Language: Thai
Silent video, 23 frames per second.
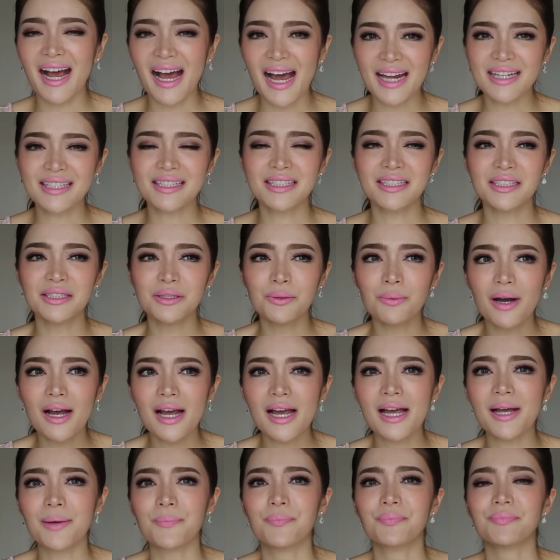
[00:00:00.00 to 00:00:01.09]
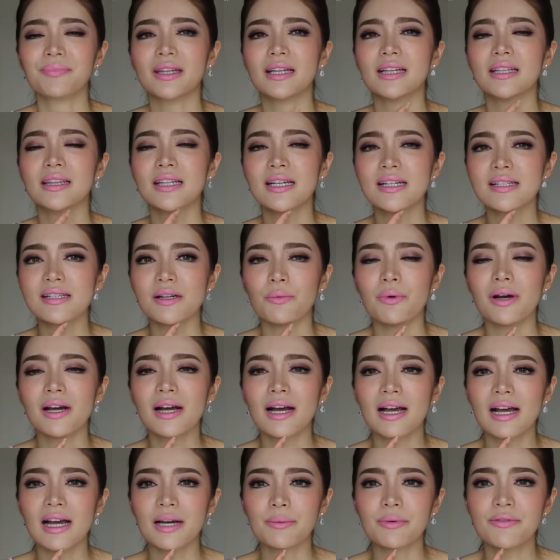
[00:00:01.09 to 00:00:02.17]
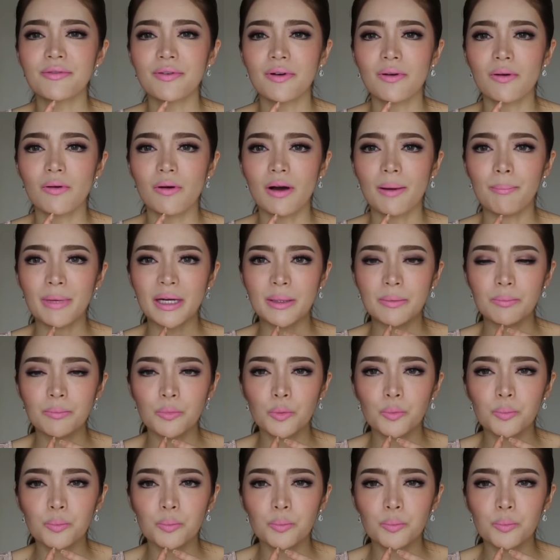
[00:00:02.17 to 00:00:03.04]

นั้นคือว่าเนื่องจากว่าคางพี่ฟออ่ะมัน